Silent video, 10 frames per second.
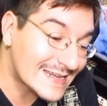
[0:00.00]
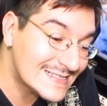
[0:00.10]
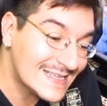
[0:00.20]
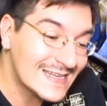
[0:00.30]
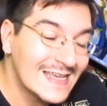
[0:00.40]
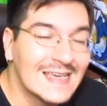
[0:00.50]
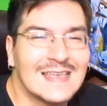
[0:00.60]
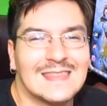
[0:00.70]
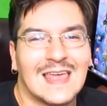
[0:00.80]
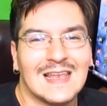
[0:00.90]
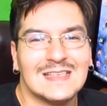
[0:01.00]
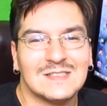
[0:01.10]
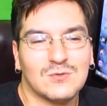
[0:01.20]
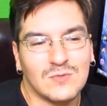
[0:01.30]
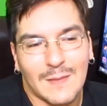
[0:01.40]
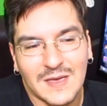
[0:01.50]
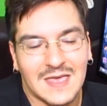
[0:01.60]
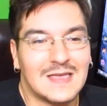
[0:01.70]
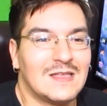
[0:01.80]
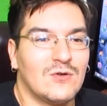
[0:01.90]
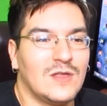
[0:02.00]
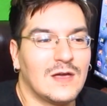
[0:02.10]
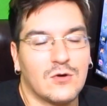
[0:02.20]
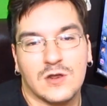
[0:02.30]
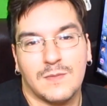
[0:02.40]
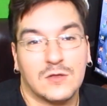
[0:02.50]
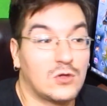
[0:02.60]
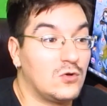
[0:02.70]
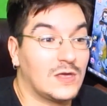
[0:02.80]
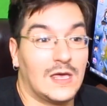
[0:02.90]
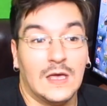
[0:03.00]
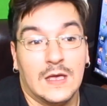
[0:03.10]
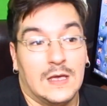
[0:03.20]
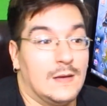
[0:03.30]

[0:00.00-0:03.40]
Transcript: recién darles una pequeña teoría con respecto a lo que